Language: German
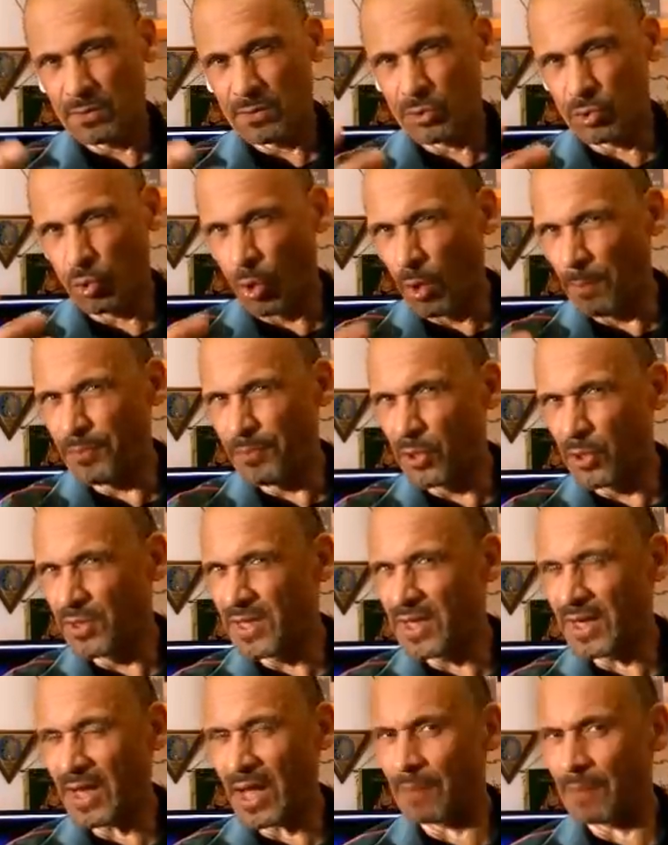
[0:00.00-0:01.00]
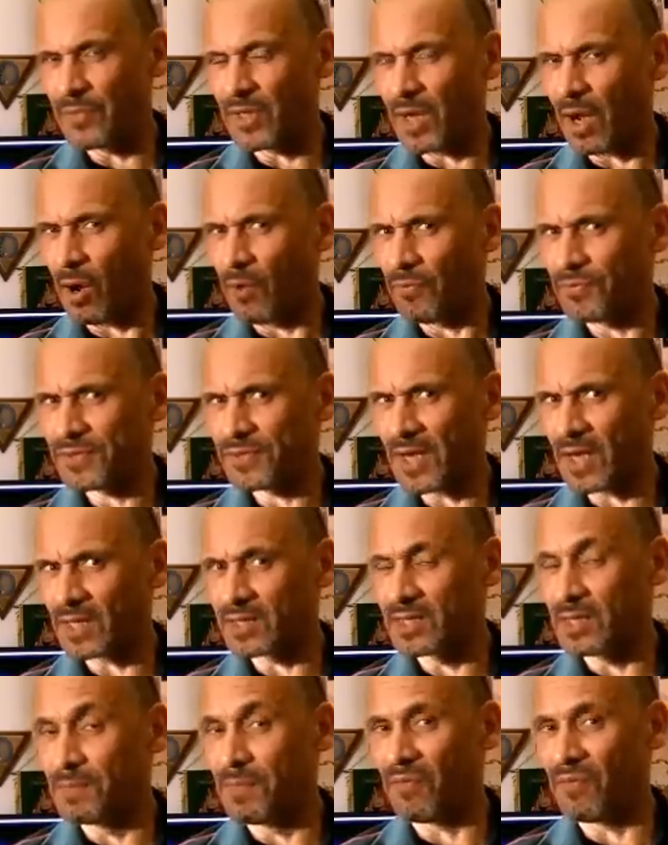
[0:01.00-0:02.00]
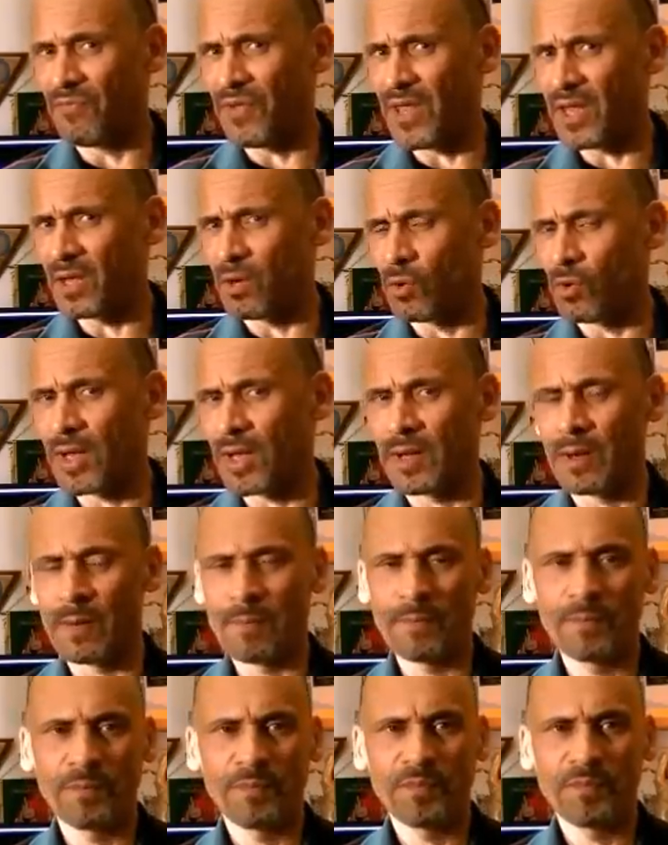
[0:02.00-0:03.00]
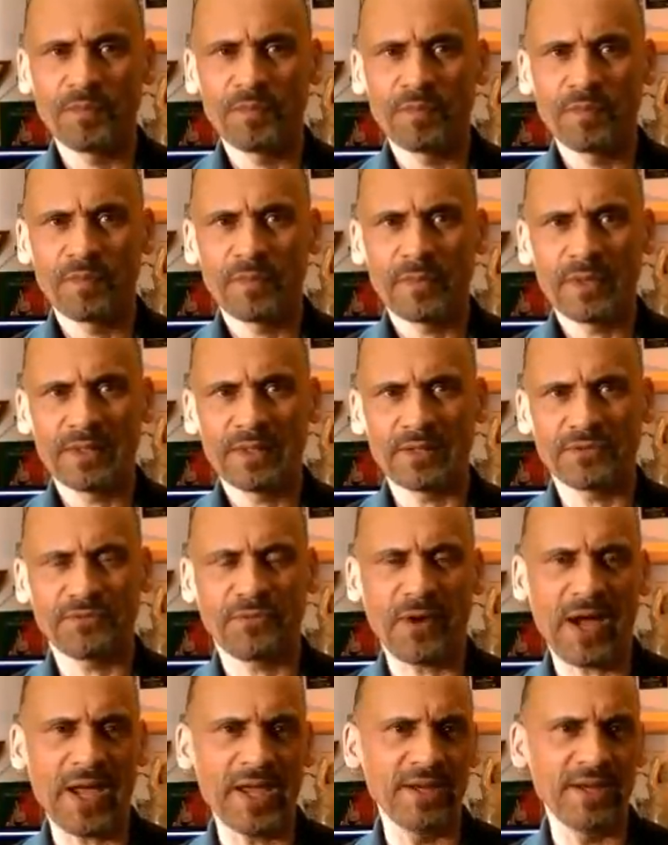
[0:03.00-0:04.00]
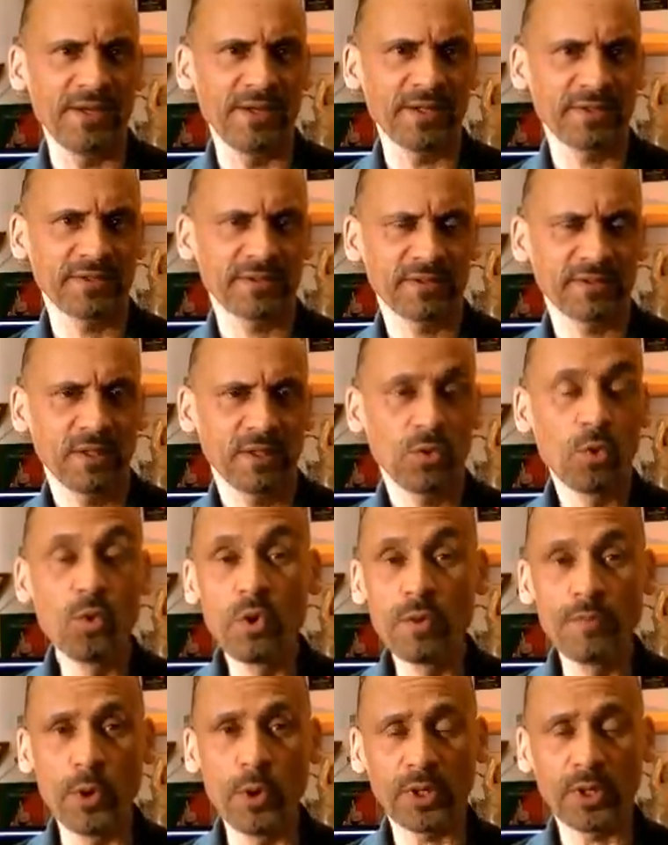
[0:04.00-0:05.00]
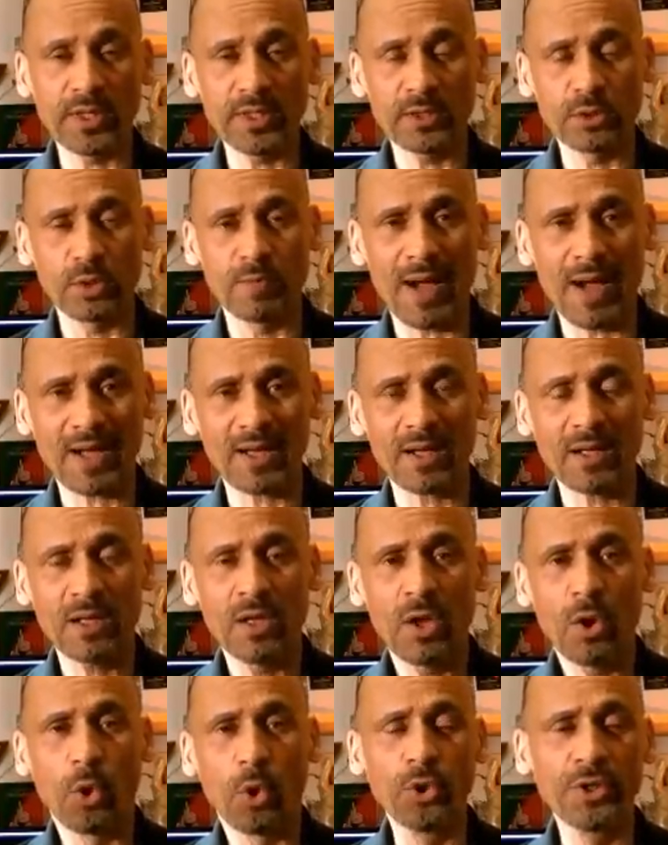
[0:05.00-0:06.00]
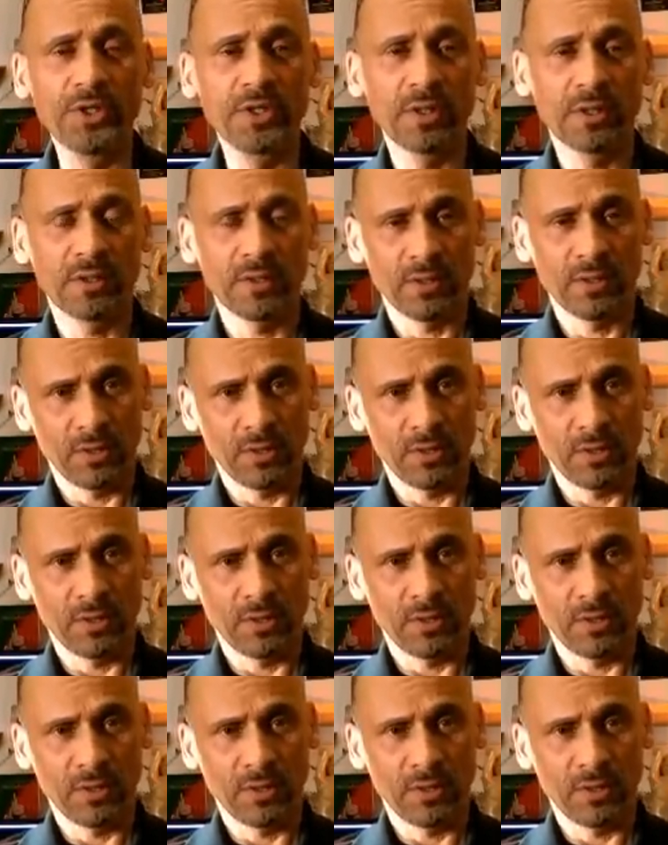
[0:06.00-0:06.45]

Sturmpioniere haben den Auftrag, die Bewegungen des Feindes unmöglich zu machen und